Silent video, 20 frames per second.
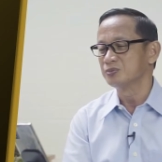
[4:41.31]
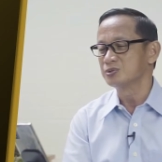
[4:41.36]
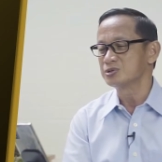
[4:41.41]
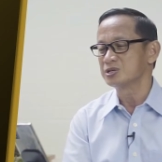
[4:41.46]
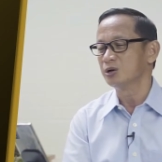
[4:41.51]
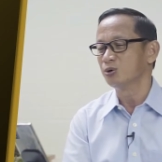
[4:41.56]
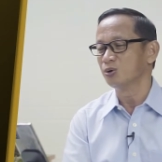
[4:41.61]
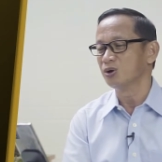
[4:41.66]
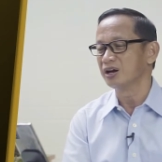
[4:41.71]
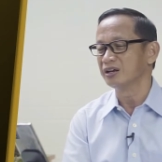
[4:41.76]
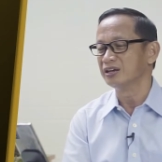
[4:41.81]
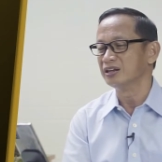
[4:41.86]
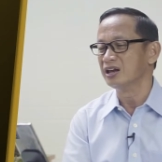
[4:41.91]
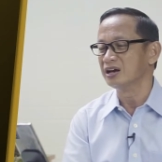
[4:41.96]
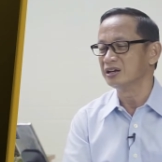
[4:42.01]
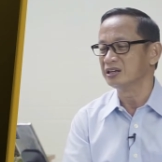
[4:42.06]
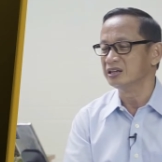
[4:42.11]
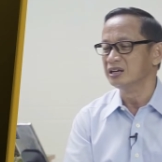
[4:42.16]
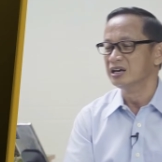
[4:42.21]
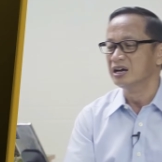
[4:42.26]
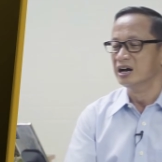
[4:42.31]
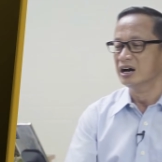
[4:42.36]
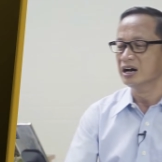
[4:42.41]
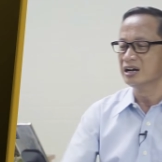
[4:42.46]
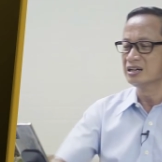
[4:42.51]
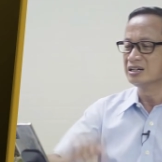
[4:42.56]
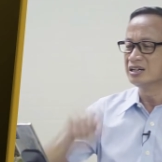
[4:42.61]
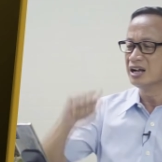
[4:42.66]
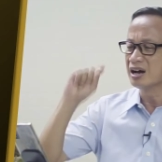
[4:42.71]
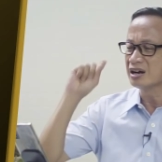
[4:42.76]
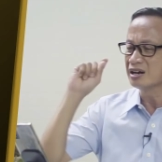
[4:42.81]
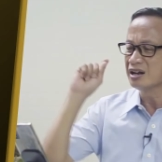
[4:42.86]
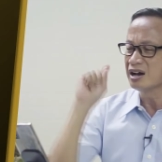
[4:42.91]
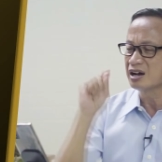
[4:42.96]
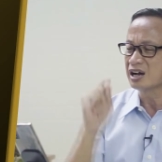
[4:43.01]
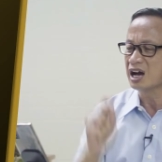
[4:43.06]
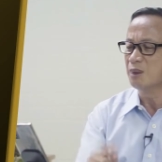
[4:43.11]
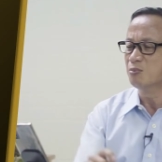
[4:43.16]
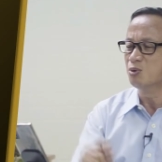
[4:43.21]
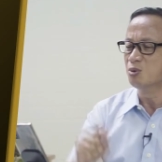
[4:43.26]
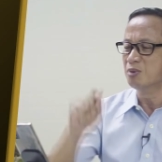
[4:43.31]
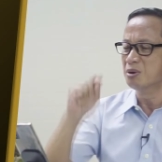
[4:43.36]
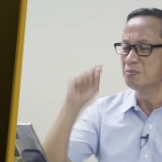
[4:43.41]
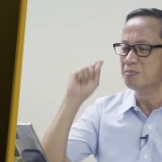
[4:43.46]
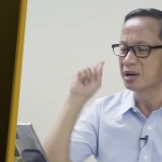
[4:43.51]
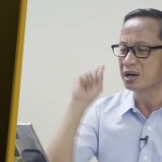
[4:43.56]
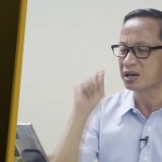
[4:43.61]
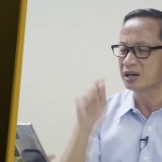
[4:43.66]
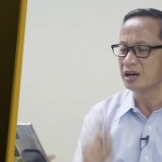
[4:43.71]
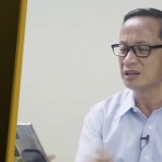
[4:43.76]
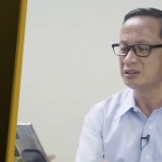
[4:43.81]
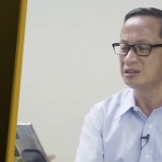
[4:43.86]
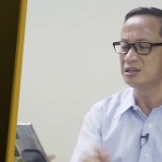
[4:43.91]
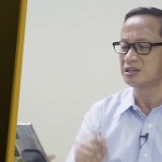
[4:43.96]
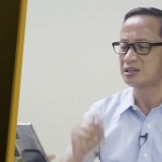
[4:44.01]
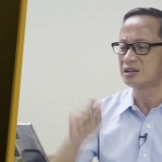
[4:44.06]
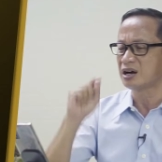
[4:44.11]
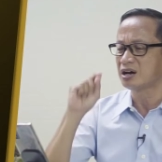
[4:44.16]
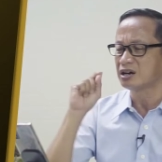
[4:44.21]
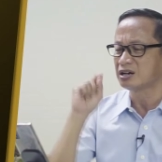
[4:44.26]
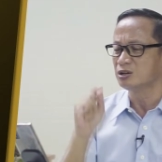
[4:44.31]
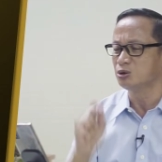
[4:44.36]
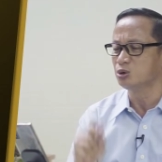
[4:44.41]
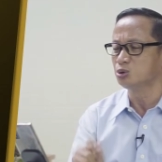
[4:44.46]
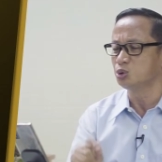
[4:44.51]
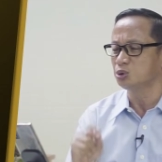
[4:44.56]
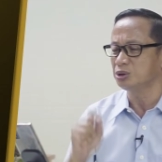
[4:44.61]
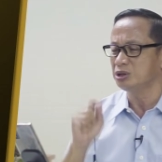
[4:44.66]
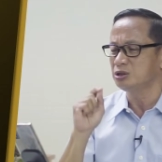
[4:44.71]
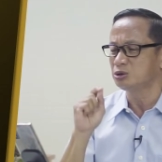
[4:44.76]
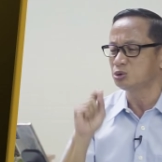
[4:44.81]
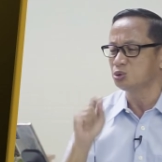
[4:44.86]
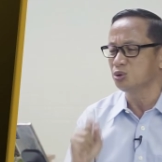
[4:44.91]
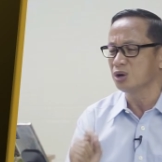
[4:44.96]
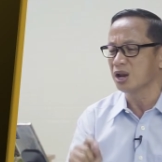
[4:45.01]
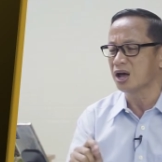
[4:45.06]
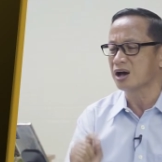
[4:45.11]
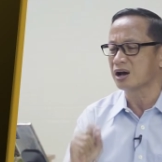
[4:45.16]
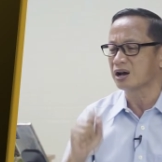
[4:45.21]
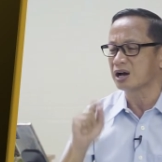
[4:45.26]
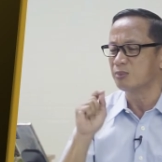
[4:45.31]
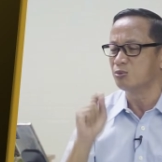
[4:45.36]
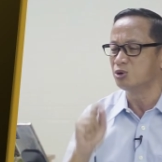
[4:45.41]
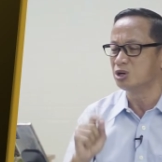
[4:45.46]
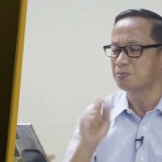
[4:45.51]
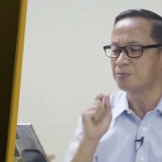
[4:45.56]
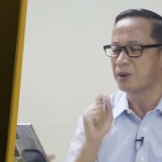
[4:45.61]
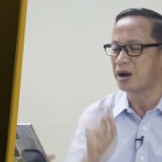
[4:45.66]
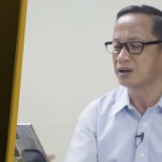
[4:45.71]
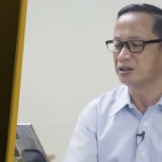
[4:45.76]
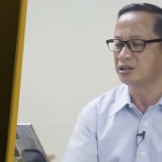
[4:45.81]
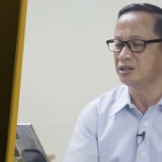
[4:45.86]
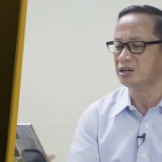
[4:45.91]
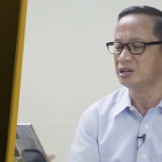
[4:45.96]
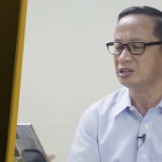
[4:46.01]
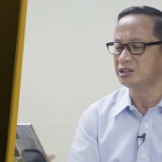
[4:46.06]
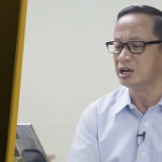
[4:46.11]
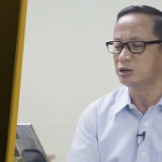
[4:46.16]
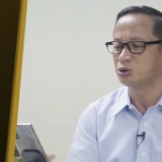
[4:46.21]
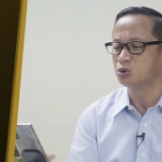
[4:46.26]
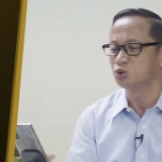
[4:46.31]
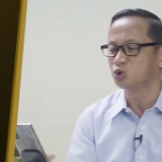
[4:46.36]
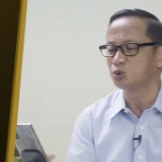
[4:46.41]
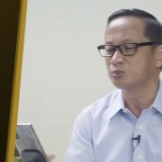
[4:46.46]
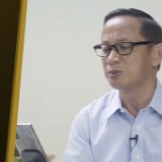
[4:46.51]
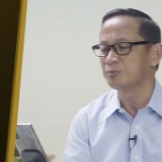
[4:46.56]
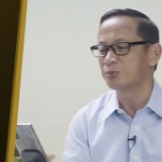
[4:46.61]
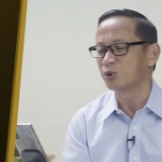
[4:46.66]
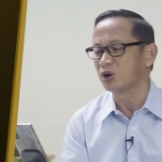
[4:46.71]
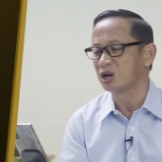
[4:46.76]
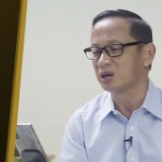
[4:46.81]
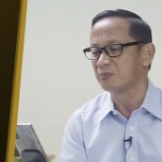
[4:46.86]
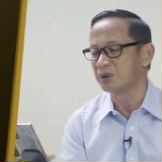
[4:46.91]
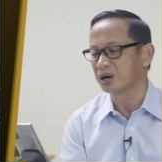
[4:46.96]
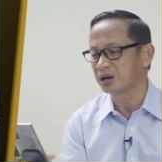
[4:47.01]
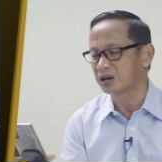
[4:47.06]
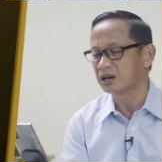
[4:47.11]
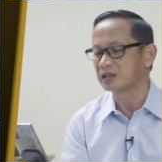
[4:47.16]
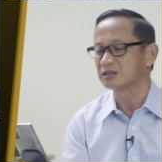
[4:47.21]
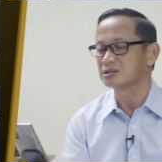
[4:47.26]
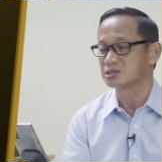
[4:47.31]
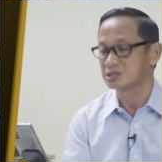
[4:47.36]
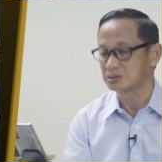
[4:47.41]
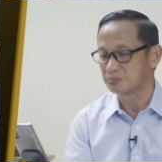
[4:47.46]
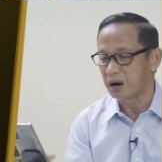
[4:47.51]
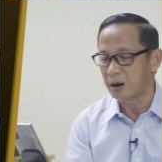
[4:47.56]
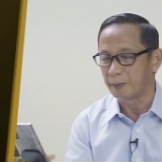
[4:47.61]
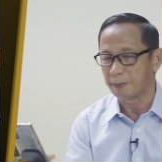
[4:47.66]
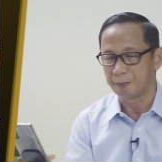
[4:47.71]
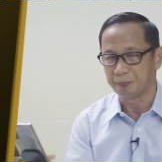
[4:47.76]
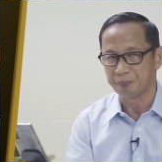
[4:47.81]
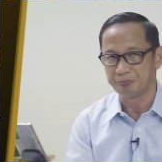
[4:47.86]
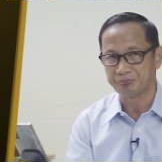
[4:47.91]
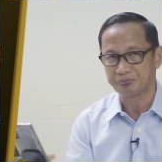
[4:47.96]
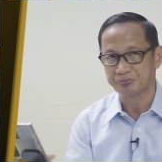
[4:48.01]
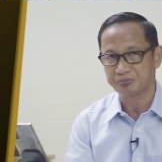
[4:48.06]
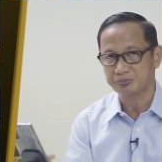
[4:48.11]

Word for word: Saya ulangi lagi, hendaklah kamu memberkati karena untuk itulah kamu dipanggil, yaitu untuk memperoleh berkat sebab